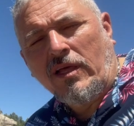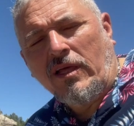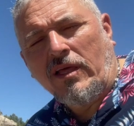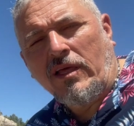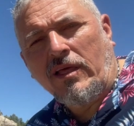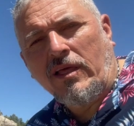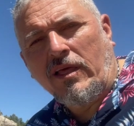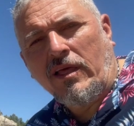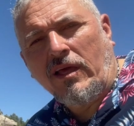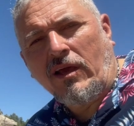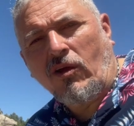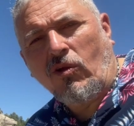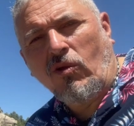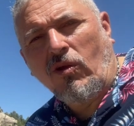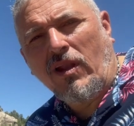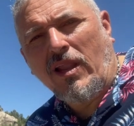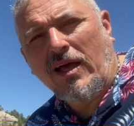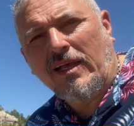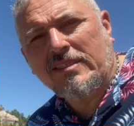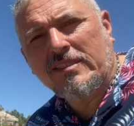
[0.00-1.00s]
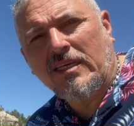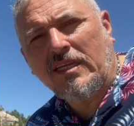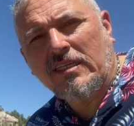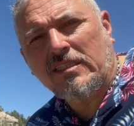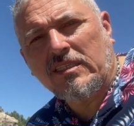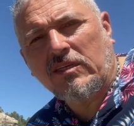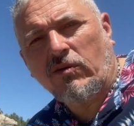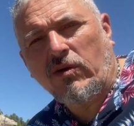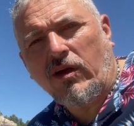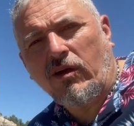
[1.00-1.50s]
eh, con láser
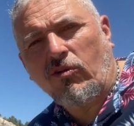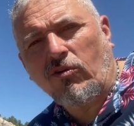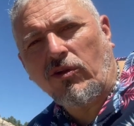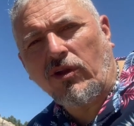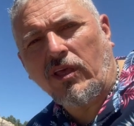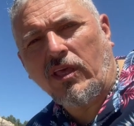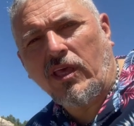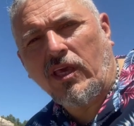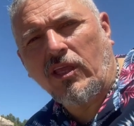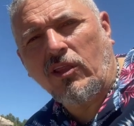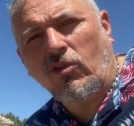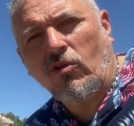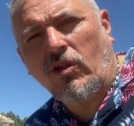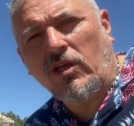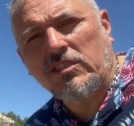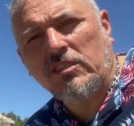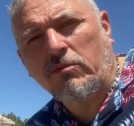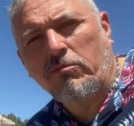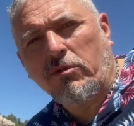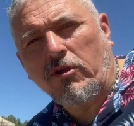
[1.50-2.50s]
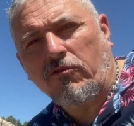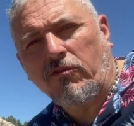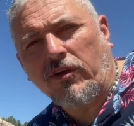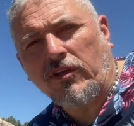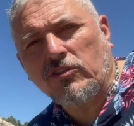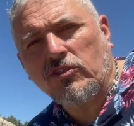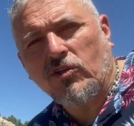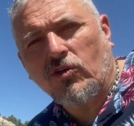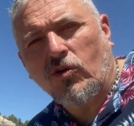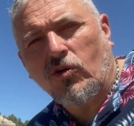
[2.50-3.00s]
se van corrigiendo las
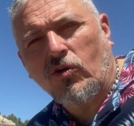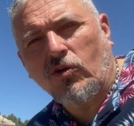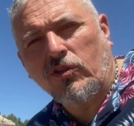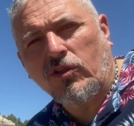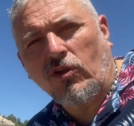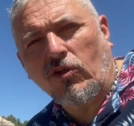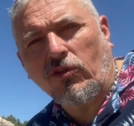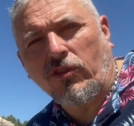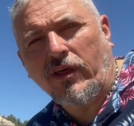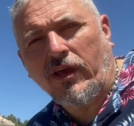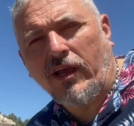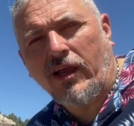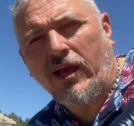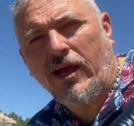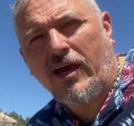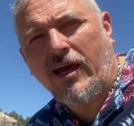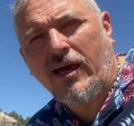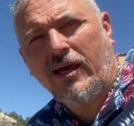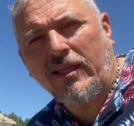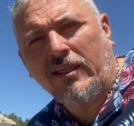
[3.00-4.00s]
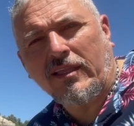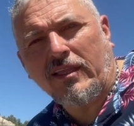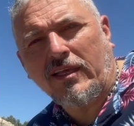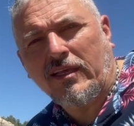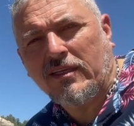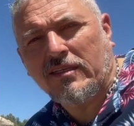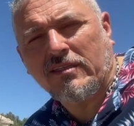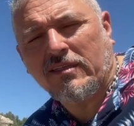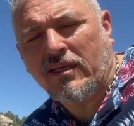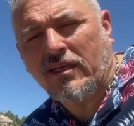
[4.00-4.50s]
imperfecciones, los
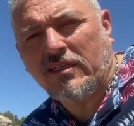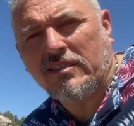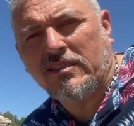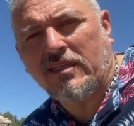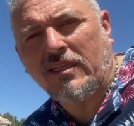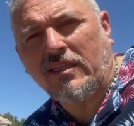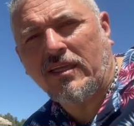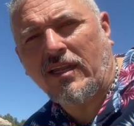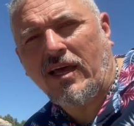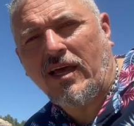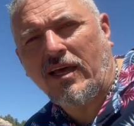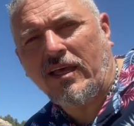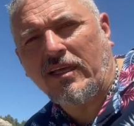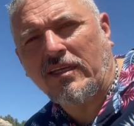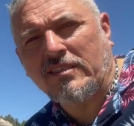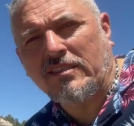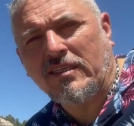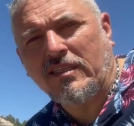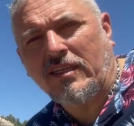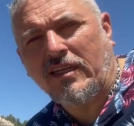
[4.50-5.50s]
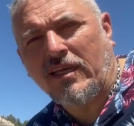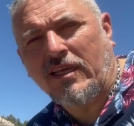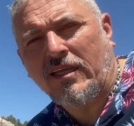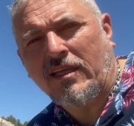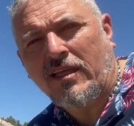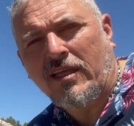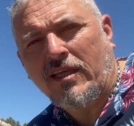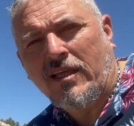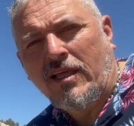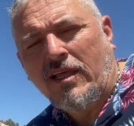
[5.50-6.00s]
desgates, etcétera,
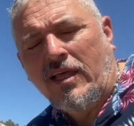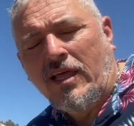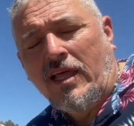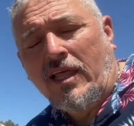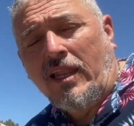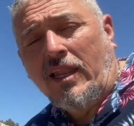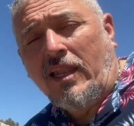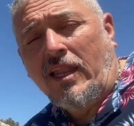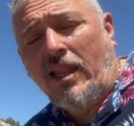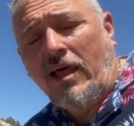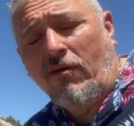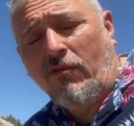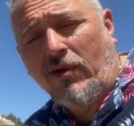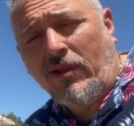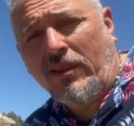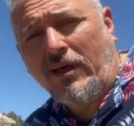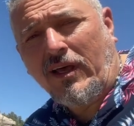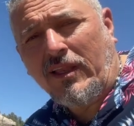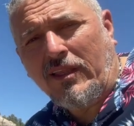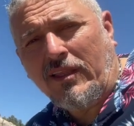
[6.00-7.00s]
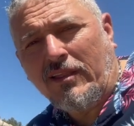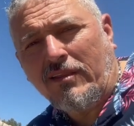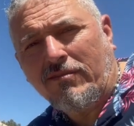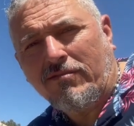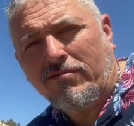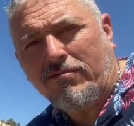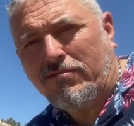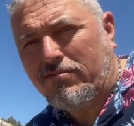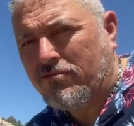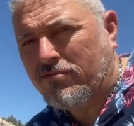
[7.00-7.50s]
etcétera. La verdad,
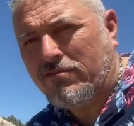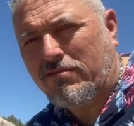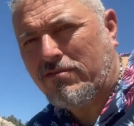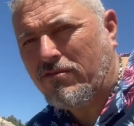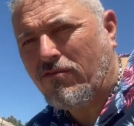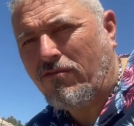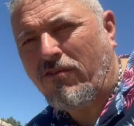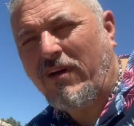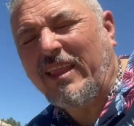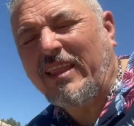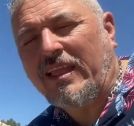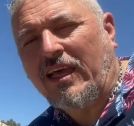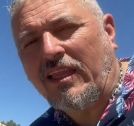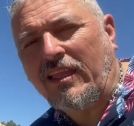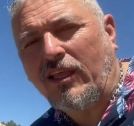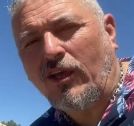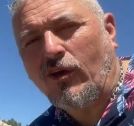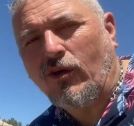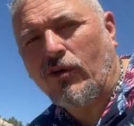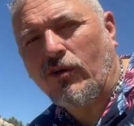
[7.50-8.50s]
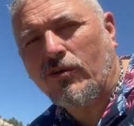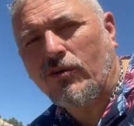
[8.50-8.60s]
fantástico.